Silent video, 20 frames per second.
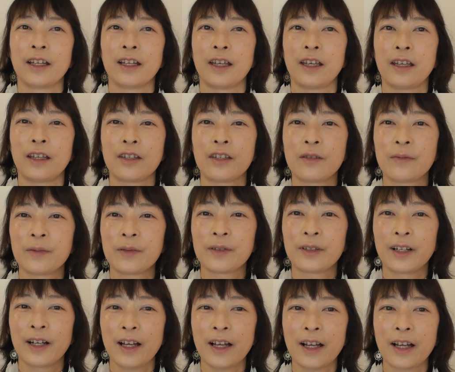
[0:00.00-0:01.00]
えー、自
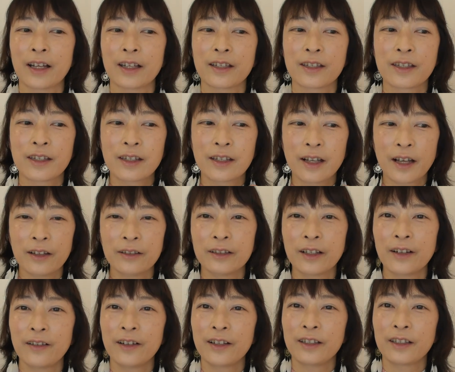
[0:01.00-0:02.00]
分が違う
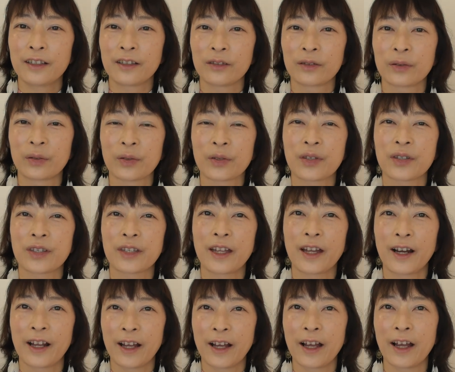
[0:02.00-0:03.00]
側にいるとし
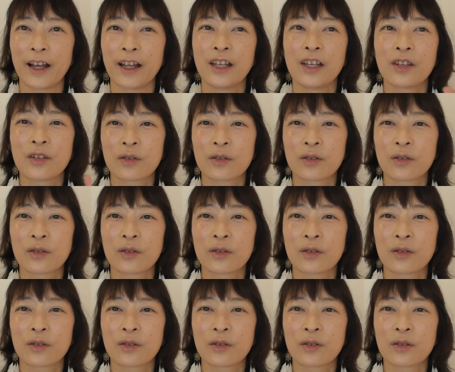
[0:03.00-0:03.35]
たら